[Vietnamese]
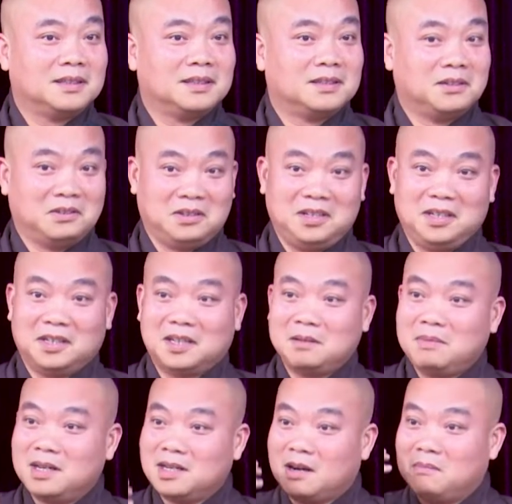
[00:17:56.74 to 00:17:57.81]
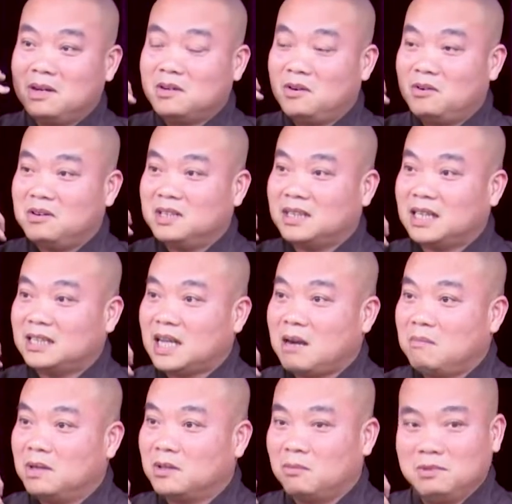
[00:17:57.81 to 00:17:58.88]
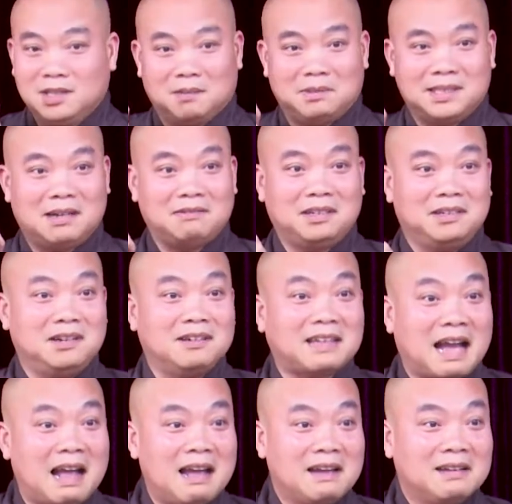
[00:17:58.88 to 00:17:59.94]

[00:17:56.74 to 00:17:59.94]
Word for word: rồi giờ cái bước đầu bước cổ tại sao mình cũng được mà sao thi rớt ta